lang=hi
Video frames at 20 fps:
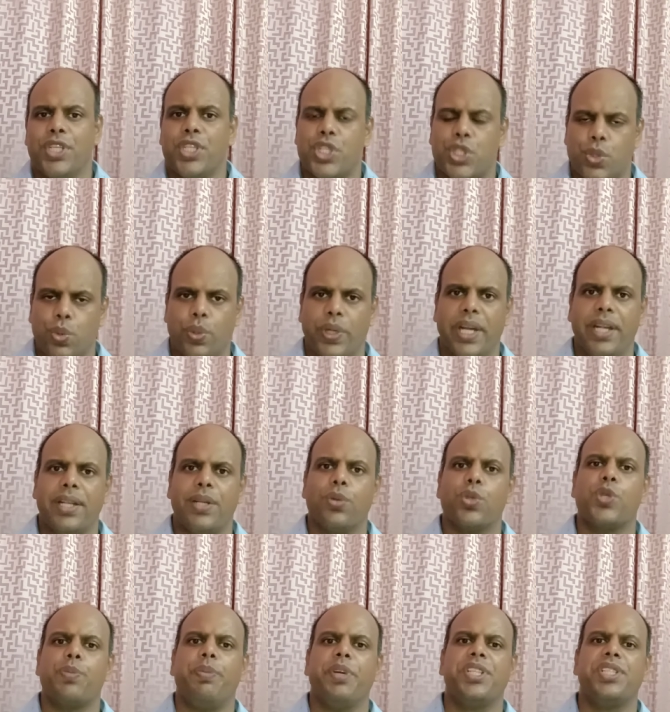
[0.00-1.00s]
स्टूडेंट
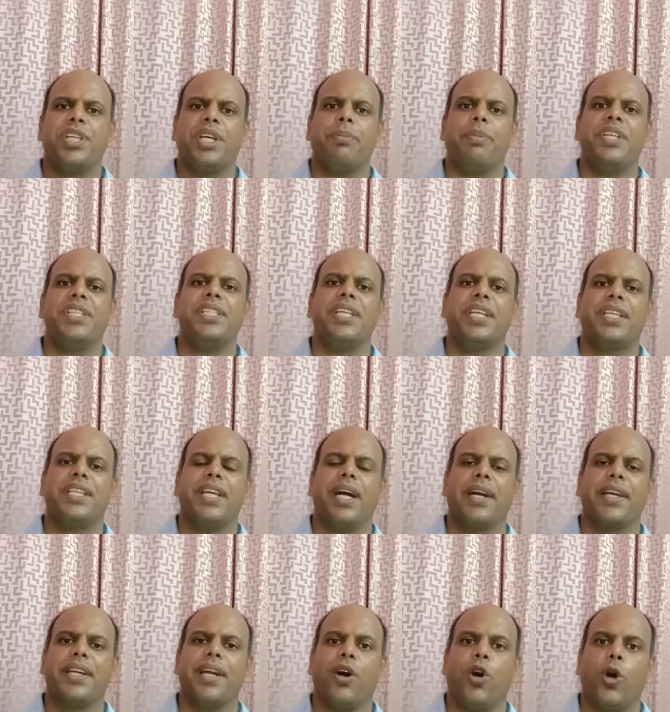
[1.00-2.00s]
उस पिक्चर में से क्या
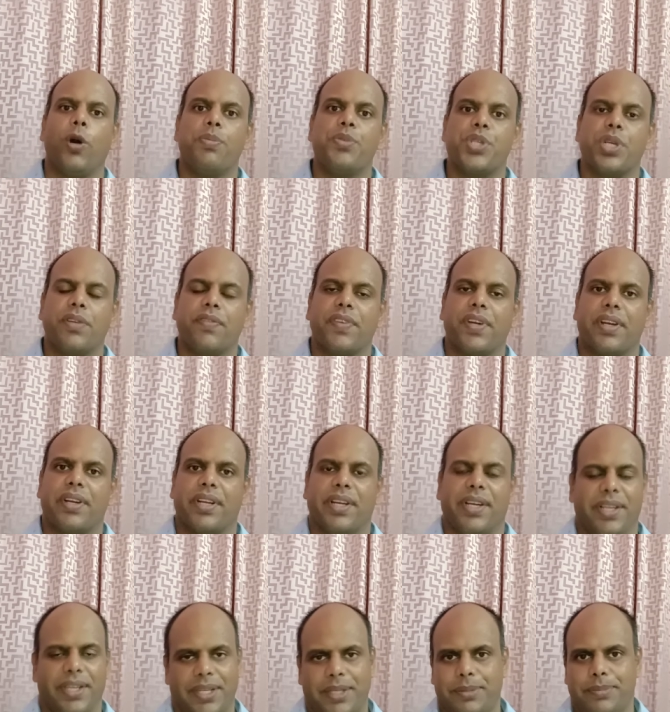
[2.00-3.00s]
क्या ऑब्जर्व कर
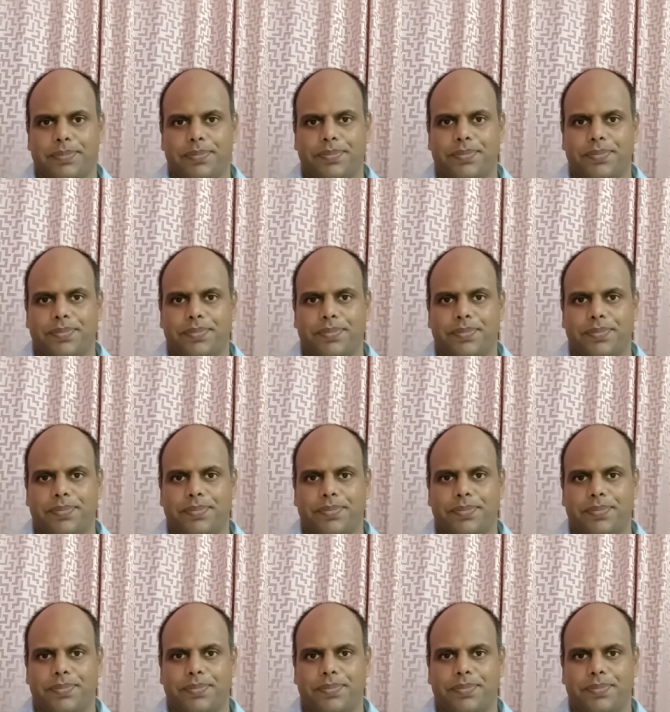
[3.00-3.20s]
रहा है